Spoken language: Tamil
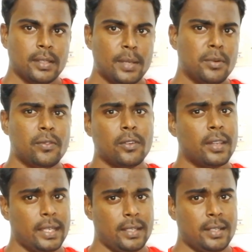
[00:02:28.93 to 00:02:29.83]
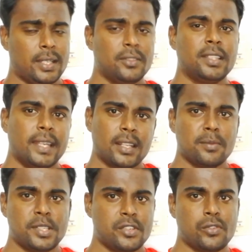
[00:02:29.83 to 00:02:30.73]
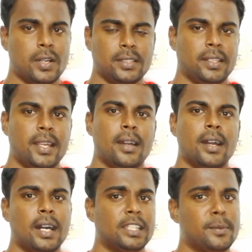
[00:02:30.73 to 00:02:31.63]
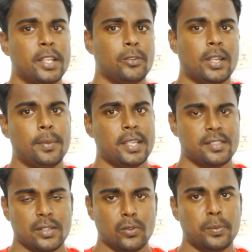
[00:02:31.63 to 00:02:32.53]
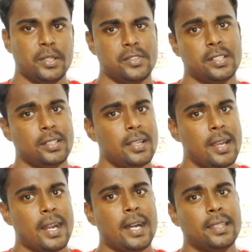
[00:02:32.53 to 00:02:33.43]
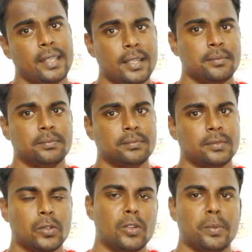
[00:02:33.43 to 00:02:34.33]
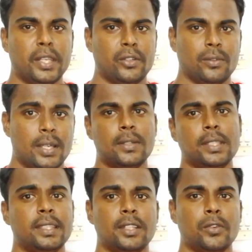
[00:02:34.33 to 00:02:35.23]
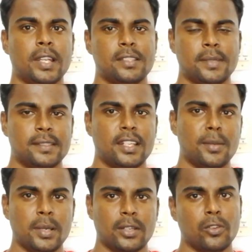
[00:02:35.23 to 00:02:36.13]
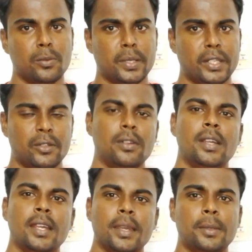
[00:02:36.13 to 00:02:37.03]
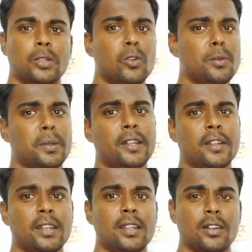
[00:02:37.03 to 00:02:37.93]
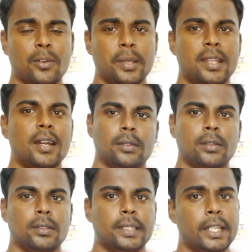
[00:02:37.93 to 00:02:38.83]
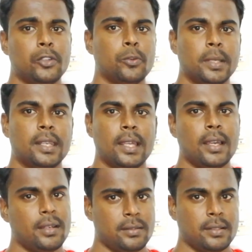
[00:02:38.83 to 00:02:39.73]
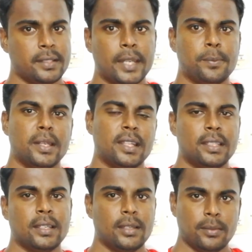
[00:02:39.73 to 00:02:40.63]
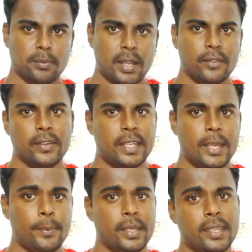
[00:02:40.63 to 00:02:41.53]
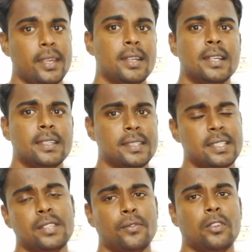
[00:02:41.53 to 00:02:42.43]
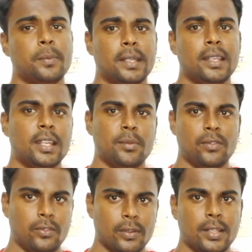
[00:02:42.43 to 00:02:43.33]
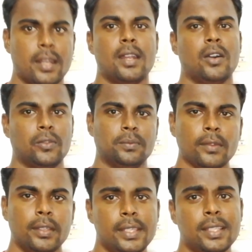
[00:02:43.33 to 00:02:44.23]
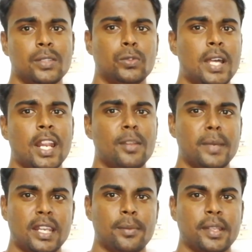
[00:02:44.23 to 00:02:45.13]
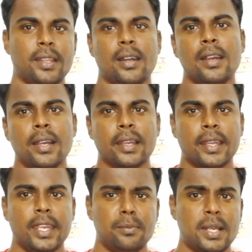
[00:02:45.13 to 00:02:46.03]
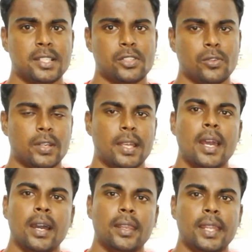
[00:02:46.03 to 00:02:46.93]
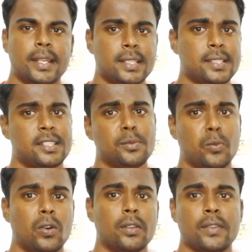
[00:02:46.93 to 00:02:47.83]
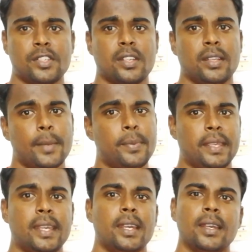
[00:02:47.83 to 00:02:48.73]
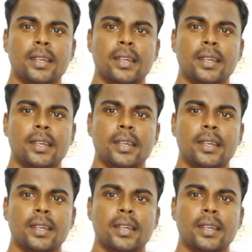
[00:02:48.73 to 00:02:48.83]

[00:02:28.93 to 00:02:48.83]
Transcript: நம்ம ஃபோனில் அதாவது இந்த எரர் மெசேஜ் ஷோ ஆகுது இல்லையா அந்த மாதிரி ஒரு அப்ளிகேஷன் டவுன்லோட் பண்ணி வச்சுட்டு அதில் க்ளோன் பண்ணிக்கணும் அதாவது இந்த டூயல் ஸ்பேஸில் நம்ம க்ளோன் பண்ணிக்கணும் இப்படி க்ளோன் பண்ணிட்டால் என்ன ஆகும் அப்படின்னா தேர்ட்டி டூ பிட்டில் க்ரியேட் பண்ண அந்த மாடிஃபைடு ஏபிக்கே சிக்ஸ்டி ஃபோர் பிட்டில் நம்ம ஃபோனில் ரன் ஆகும் இதுக்கு உதாரணம் என்ன அப்படின்னா கெயின் மாஸ்டரோட லேட்டஸ்ட் மோட் வெர்ஷன் ஏபிகே